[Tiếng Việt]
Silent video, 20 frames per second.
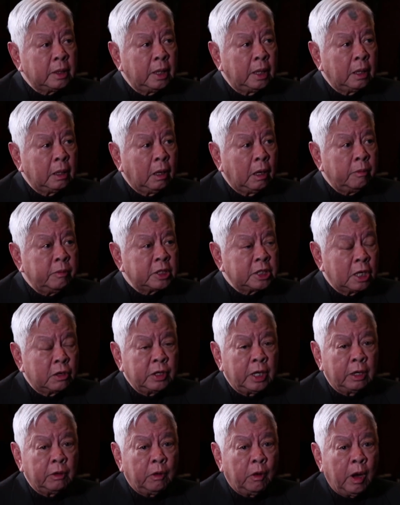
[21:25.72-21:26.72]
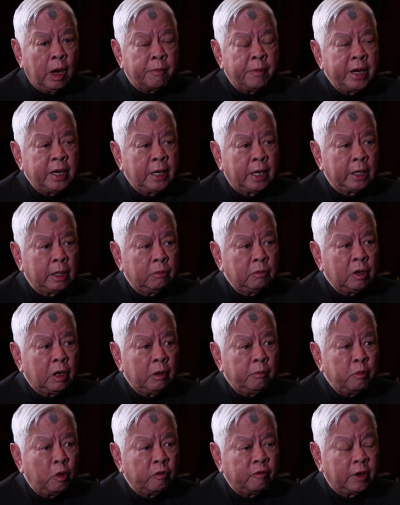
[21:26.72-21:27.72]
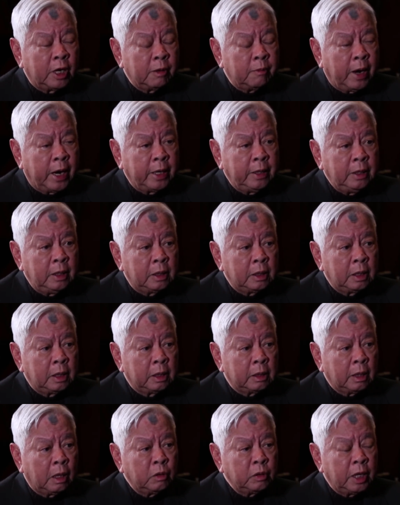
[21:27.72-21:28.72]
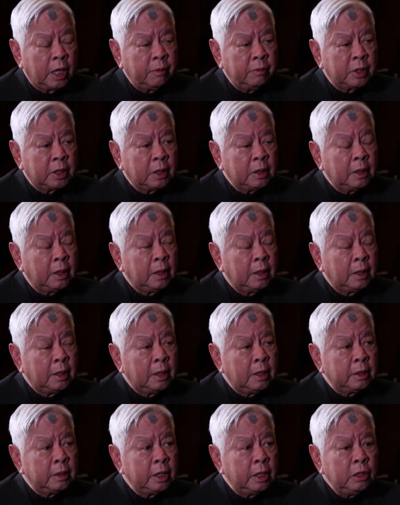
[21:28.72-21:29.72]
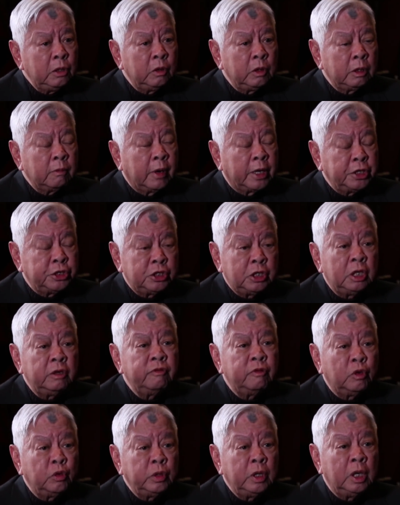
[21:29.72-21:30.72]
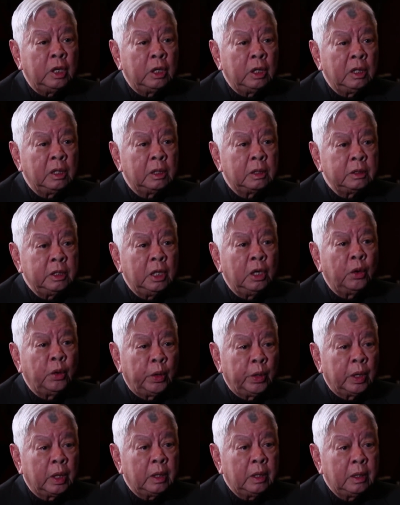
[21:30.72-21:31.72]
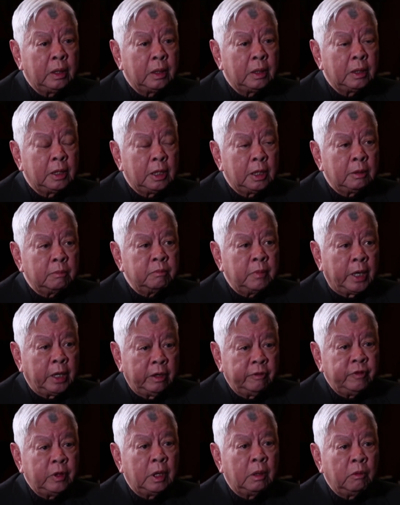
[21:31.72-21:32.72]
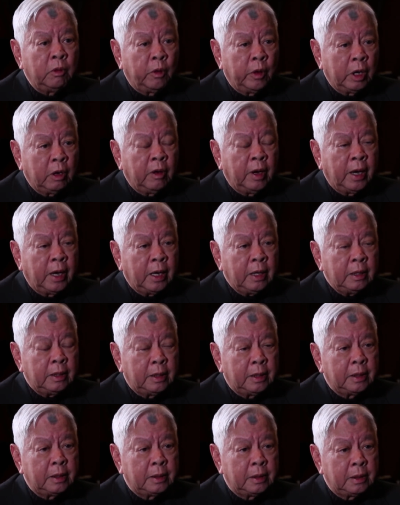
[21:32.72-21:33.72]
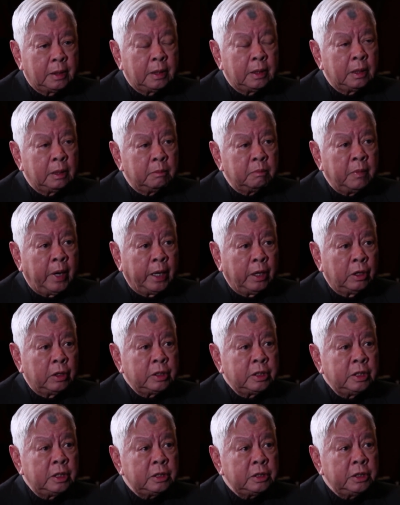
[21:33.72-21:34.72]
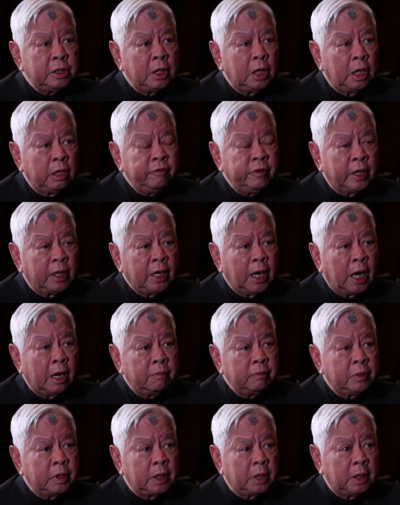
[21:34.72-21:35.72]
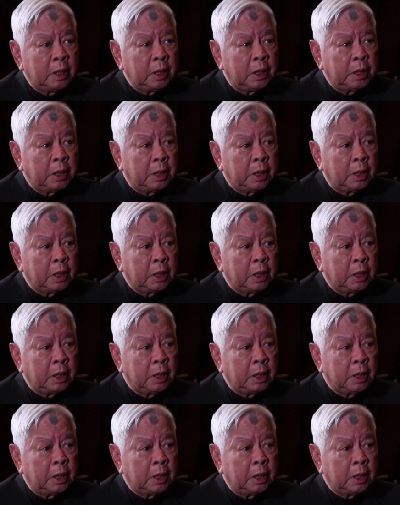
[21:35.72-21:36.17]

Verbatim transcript: đó thì có, sau này qua bên này cũng có một vài bài được thâu thêm nữa. Thí dụ như bài Sơn Phủ Đường Đường Khuya, Sơn Phủ Đường Khuya, bài Trúc Phương Hồng Quế có hát. Yeah. Bài đó trước kia ở Việt Nam thì